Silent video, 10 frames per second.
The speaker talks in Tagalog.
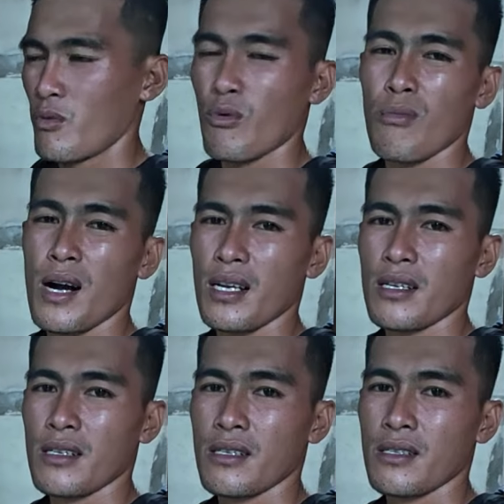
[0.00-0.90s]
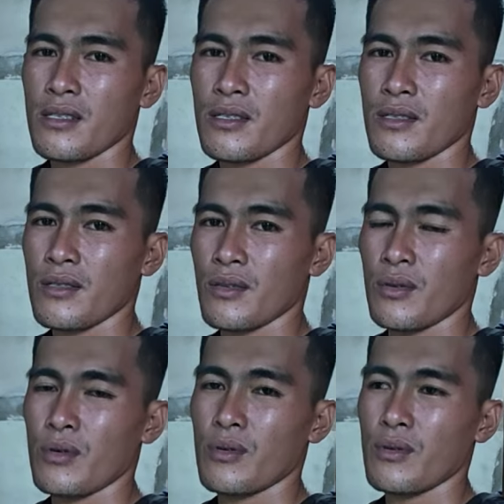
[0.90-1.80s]
humubag.
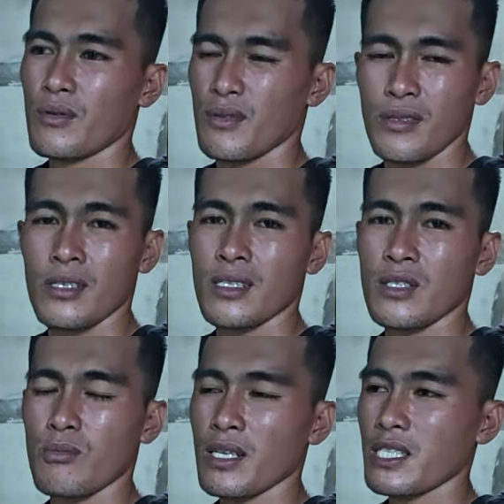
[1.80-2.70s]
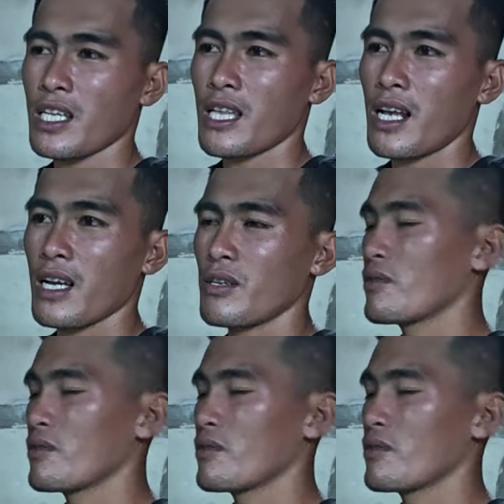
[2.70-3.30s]
So sobrang sakit talaga